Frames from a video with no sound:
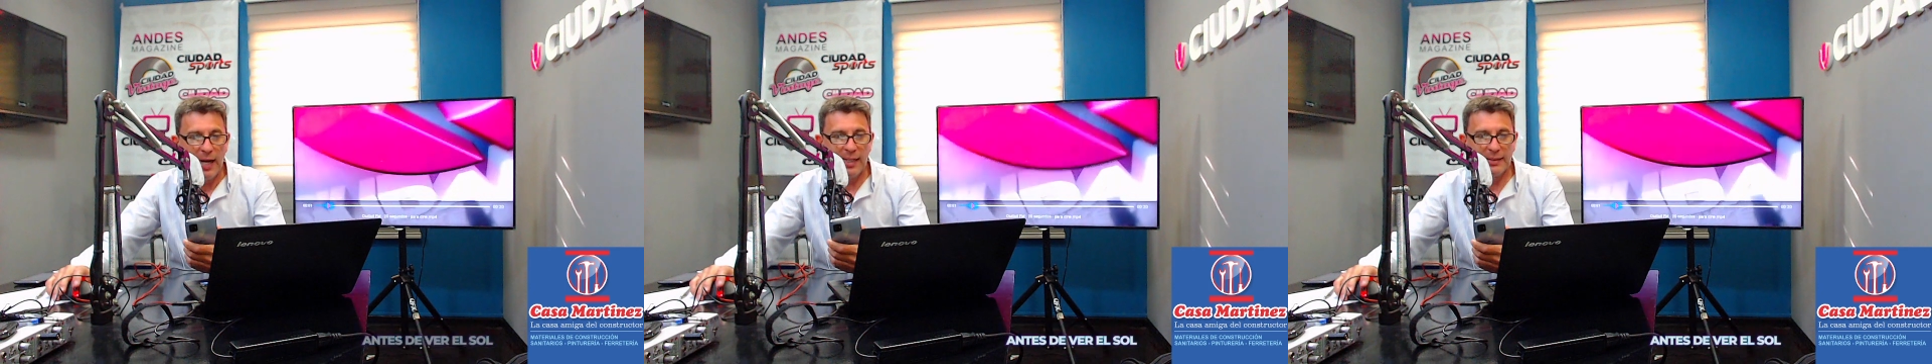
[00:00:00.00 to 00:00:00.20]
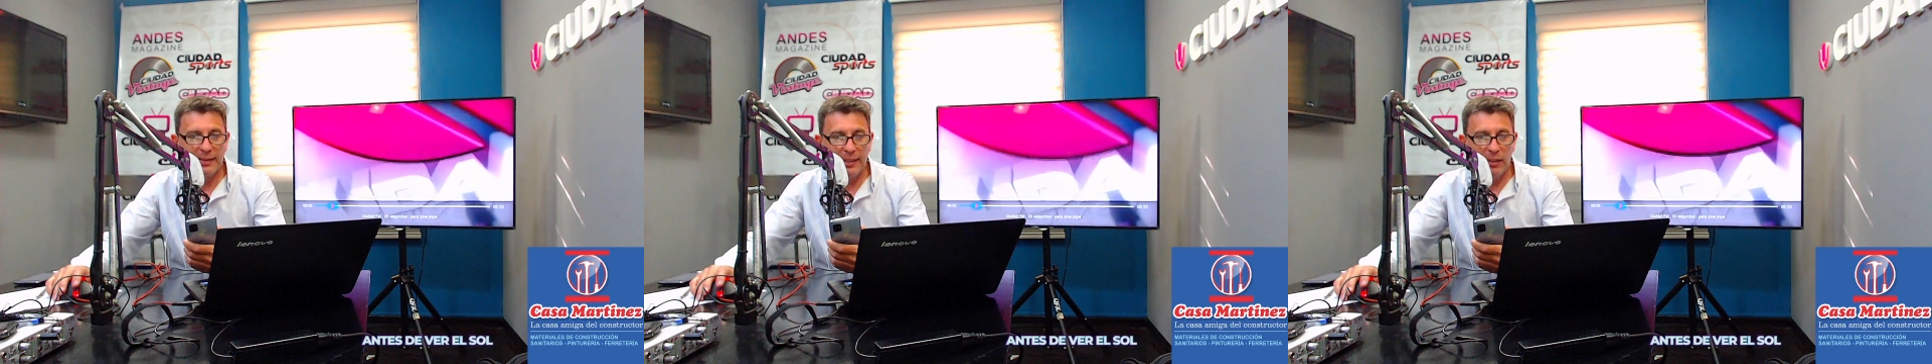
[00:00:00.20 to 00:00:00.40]

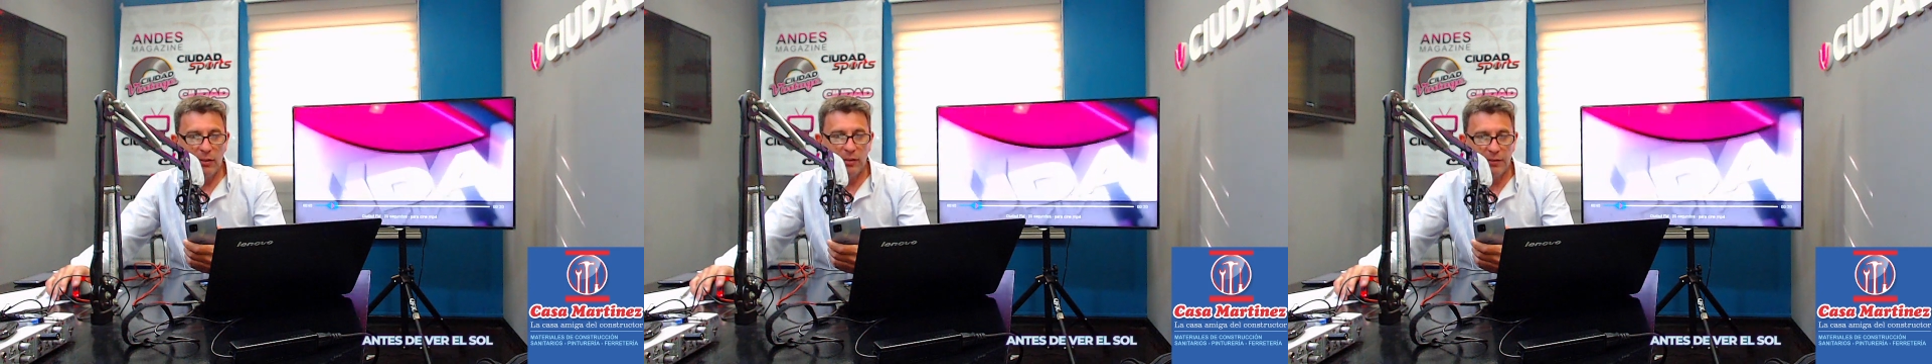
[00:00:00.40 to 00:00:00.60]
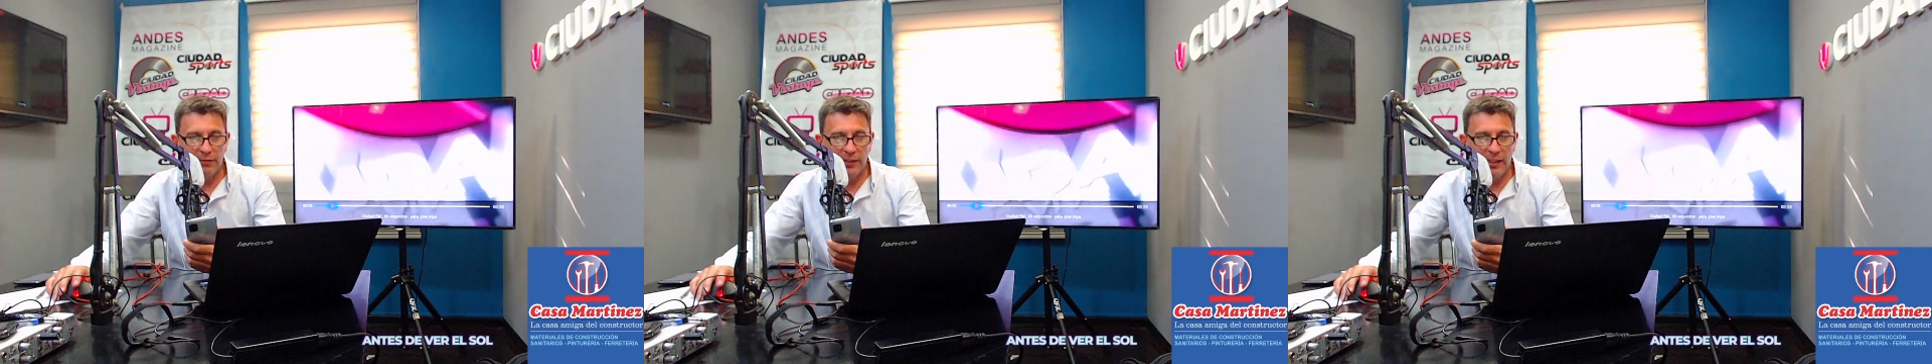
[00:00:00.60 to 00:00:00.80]
Así
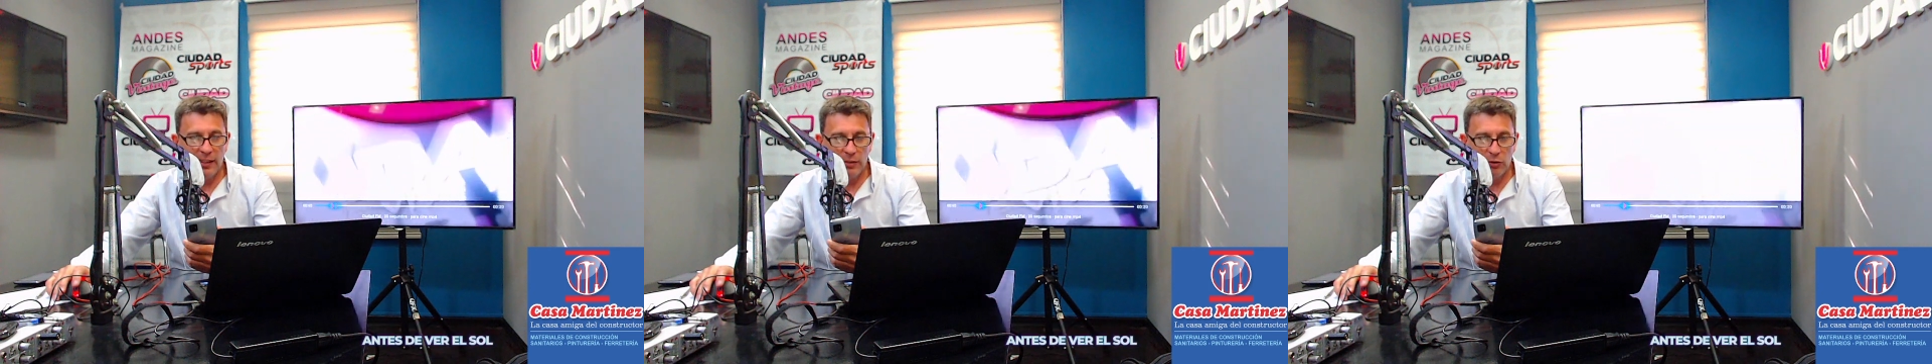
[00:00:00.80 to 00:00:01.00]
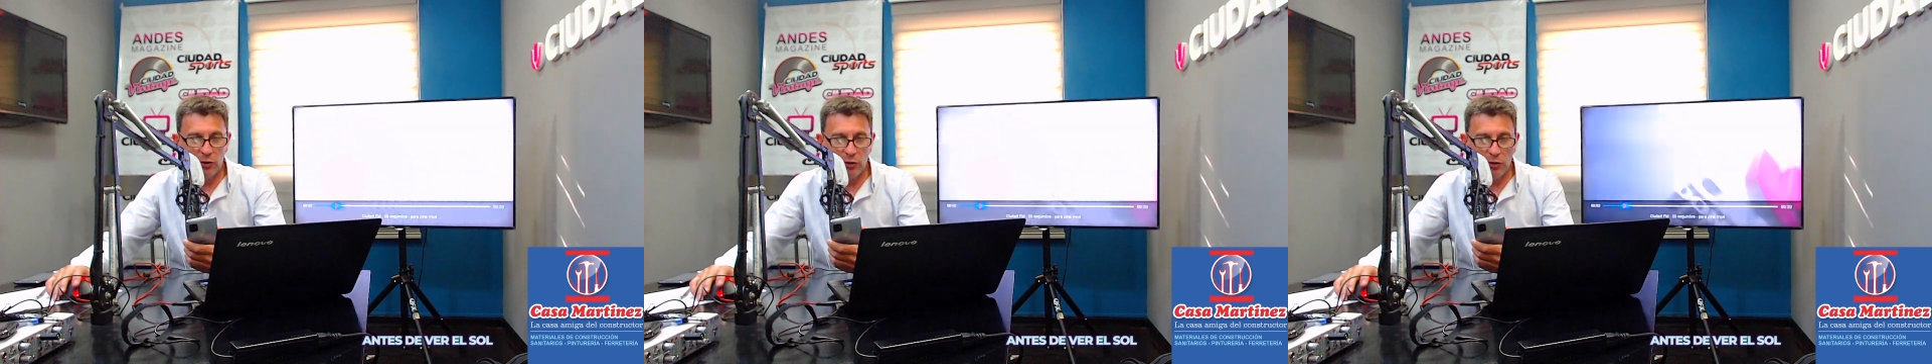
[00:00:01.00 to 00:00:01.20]
lo
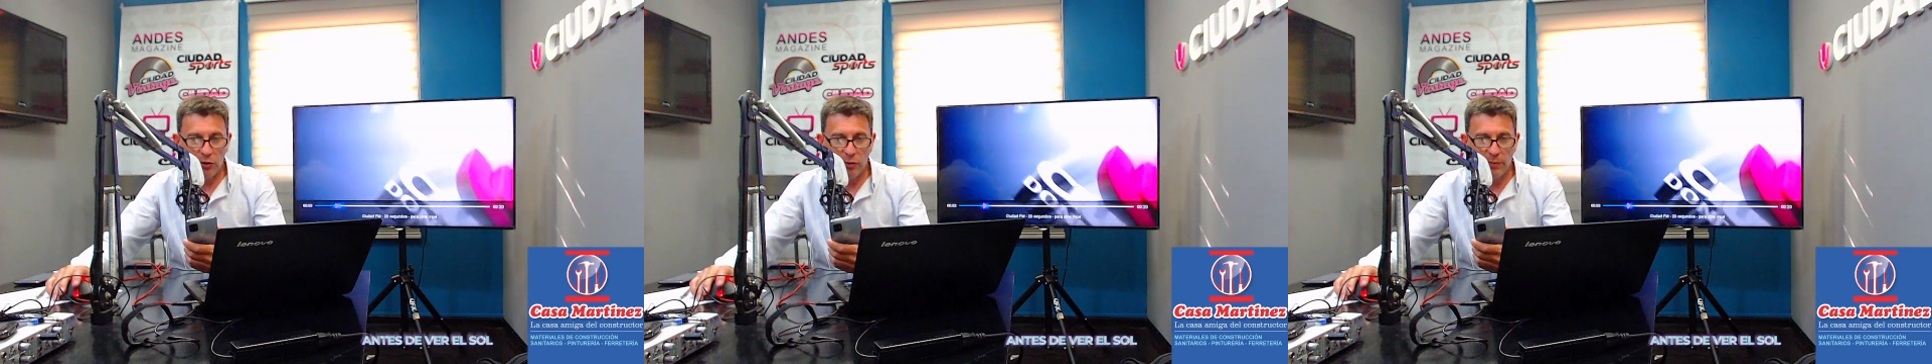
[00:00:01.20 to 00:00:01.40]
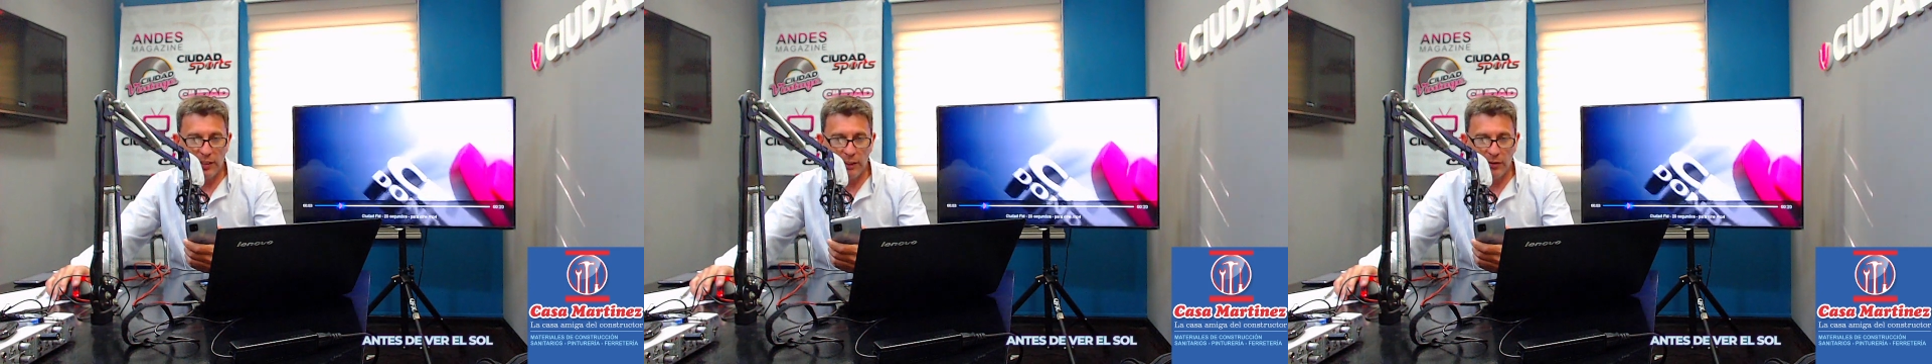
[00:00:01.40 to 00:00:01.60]
definieron todos los